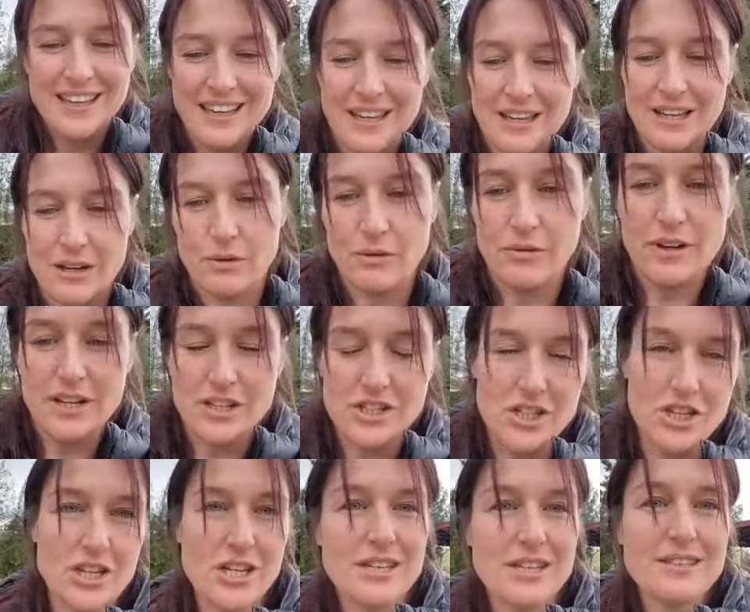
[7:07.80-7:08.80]
et on va aller
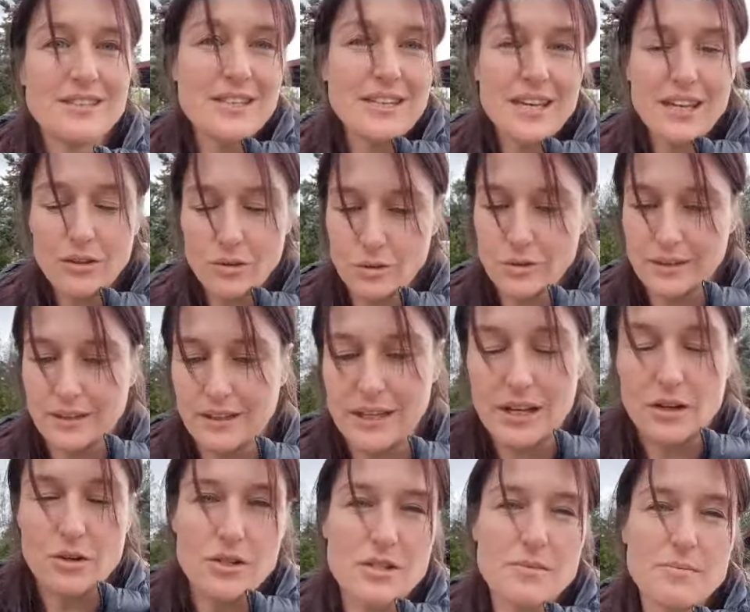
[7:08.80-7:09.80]
chercher les tickets d'entrée.
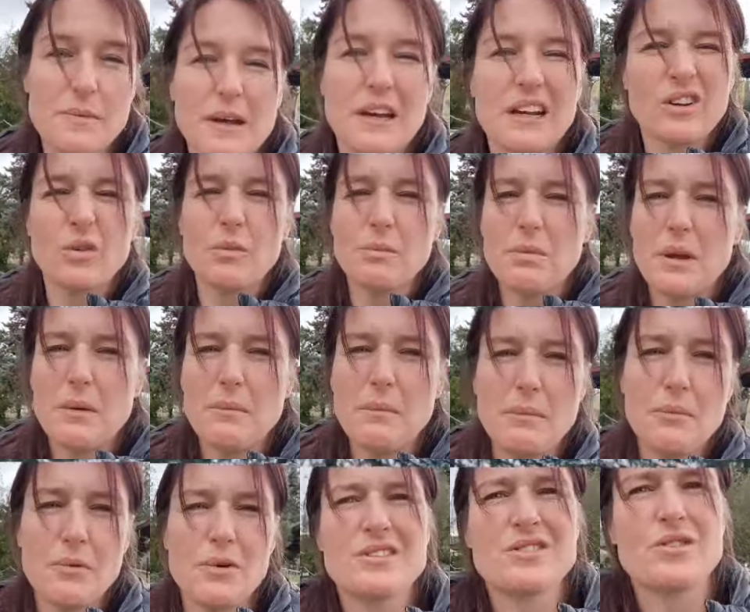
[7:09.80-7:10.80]
Alors j'espère qu'on ne paye pas
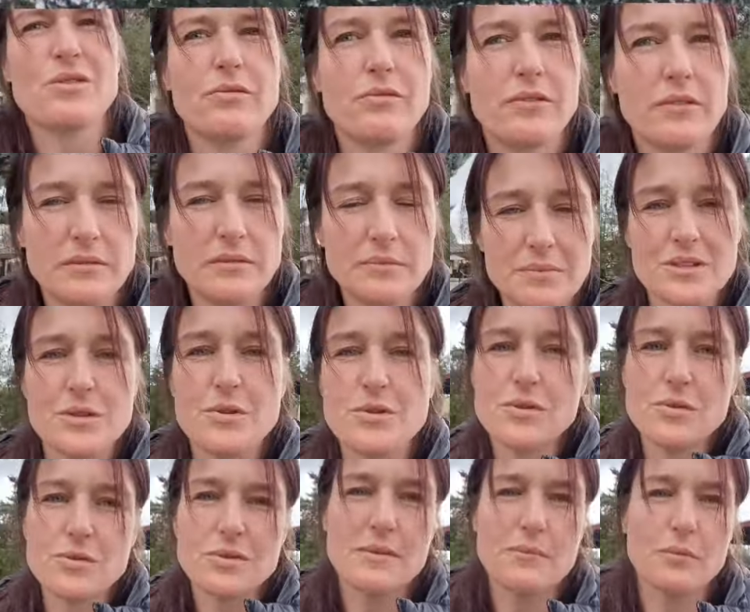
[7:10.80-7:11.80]
pour les enfants parce que
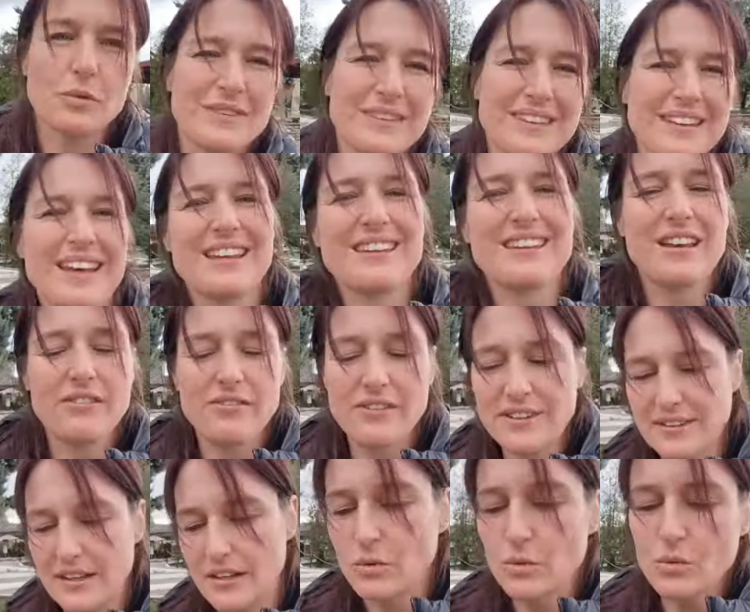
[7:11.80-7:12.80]
sinon ça monte très très
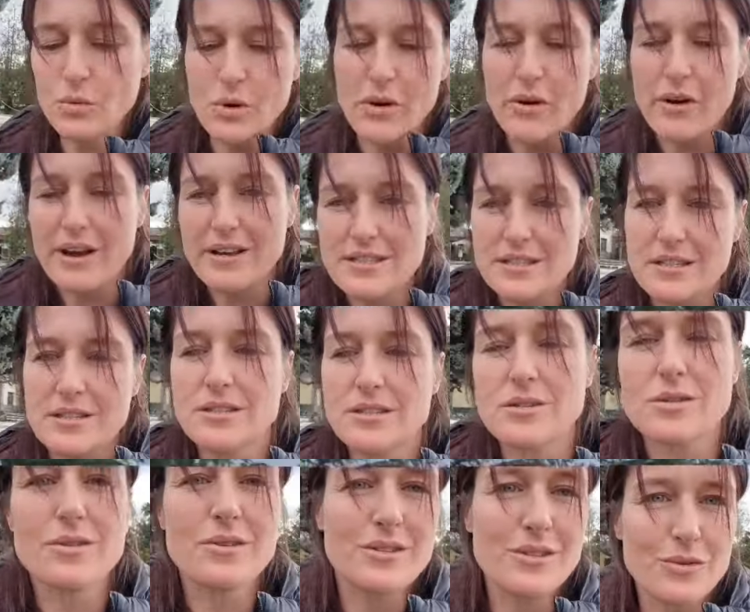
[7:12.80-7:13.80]
vite. Hein. Nous euh, à 6,
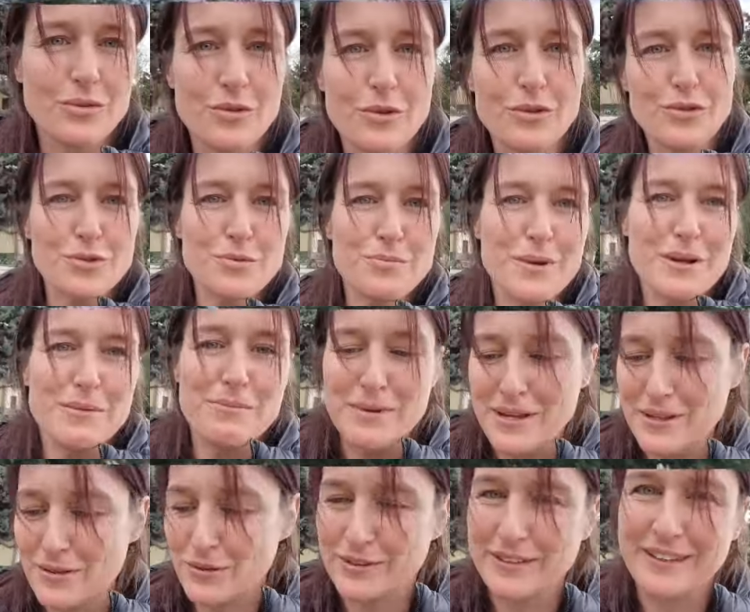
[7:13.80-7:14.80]
euh, si on doit tous payer le billet
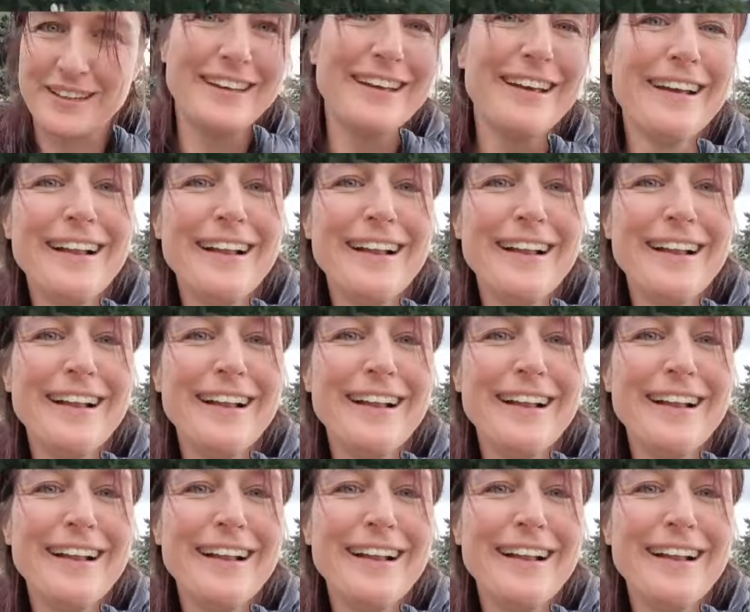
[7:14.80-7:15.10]
d'entrée.